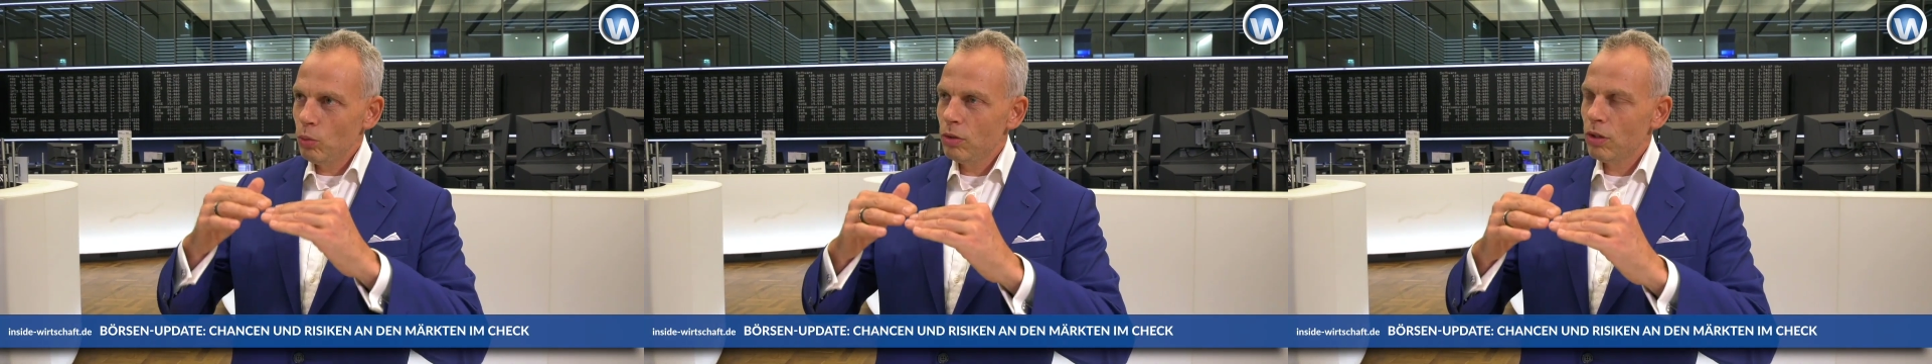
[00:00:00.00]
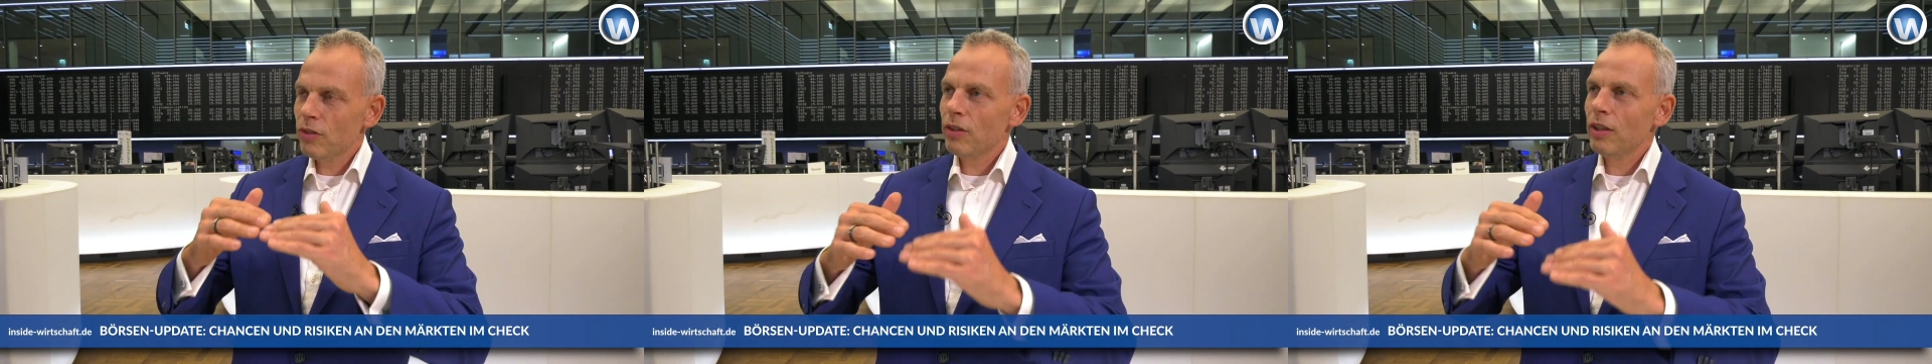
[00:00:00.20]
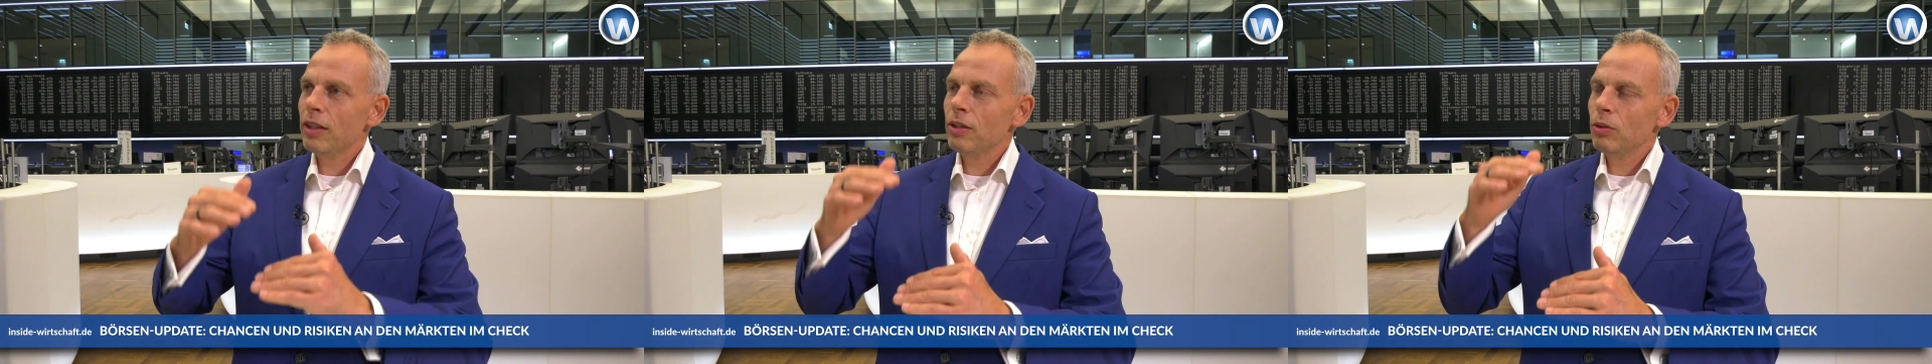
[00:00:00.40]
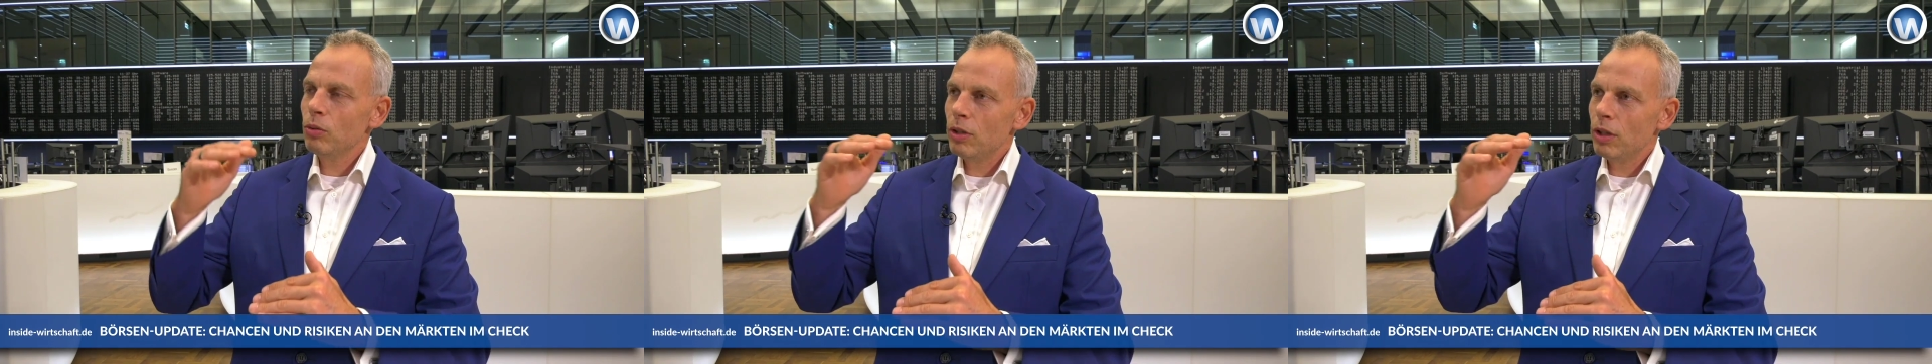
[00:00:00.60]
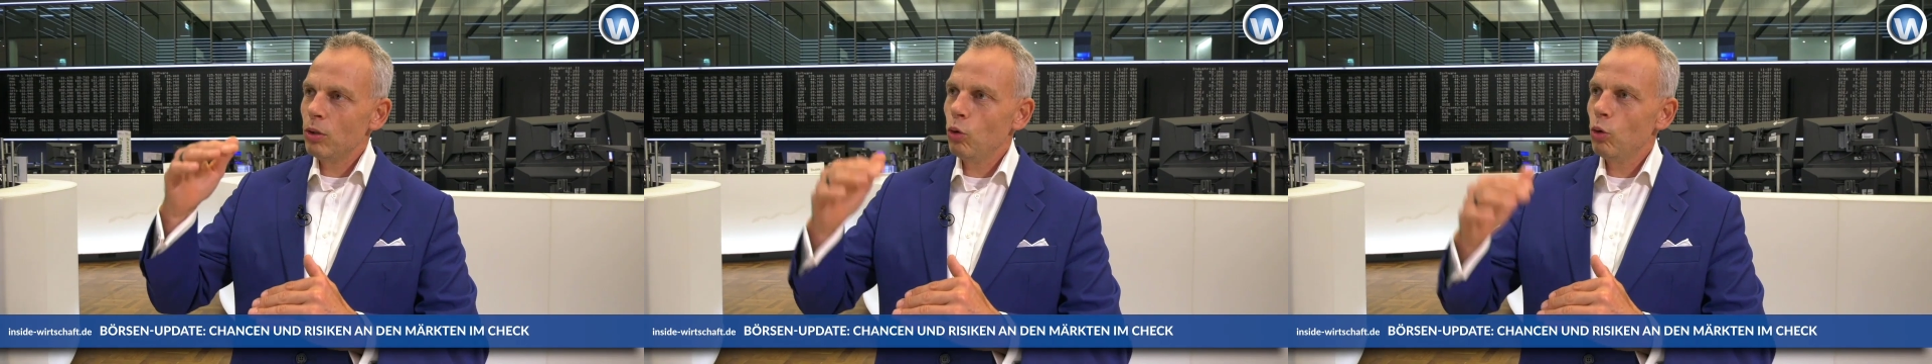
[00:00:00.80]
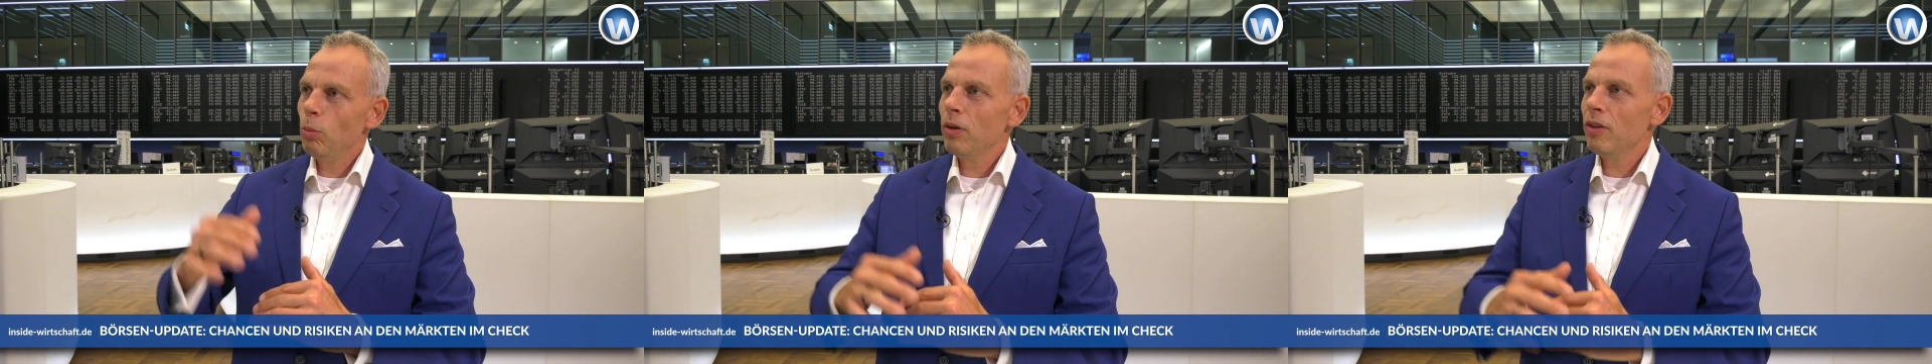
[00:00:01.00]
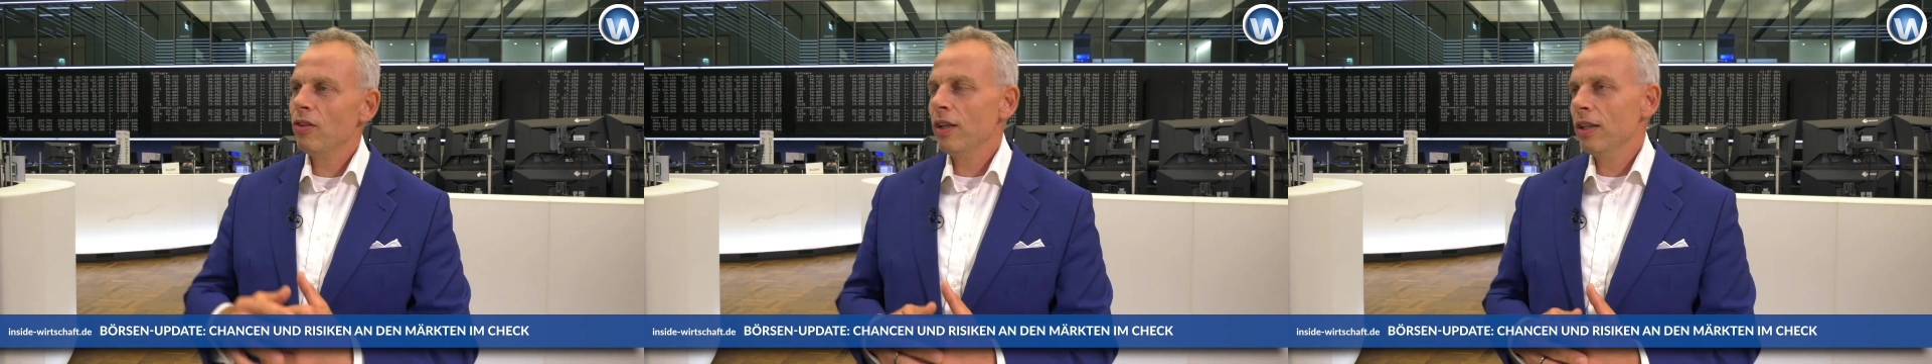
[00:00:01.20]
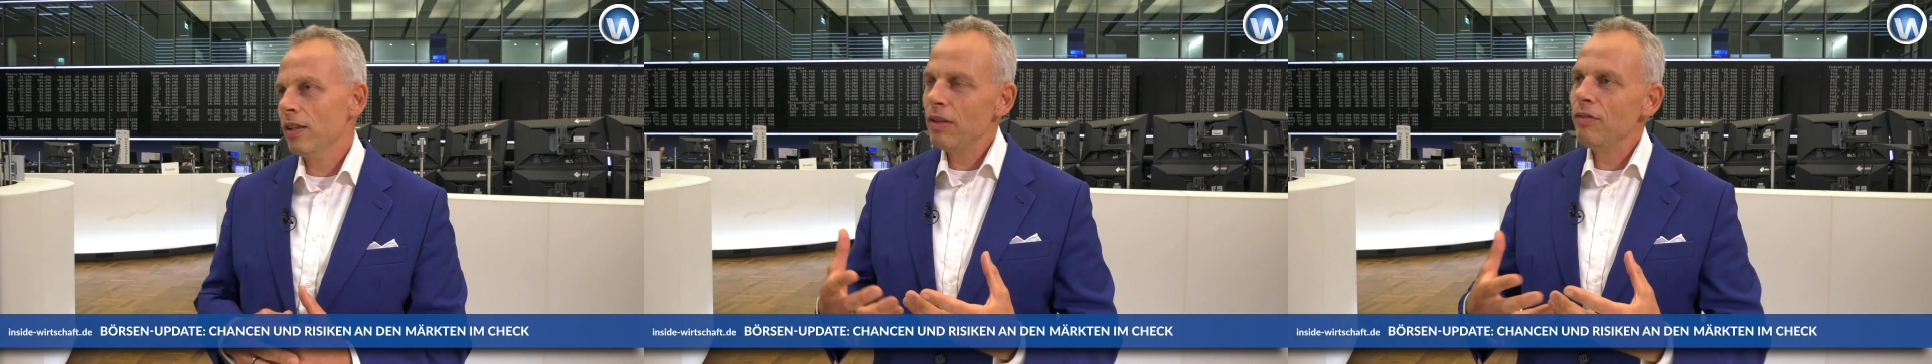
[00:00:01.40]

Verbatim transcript: Unterseiten und den Oberseiten.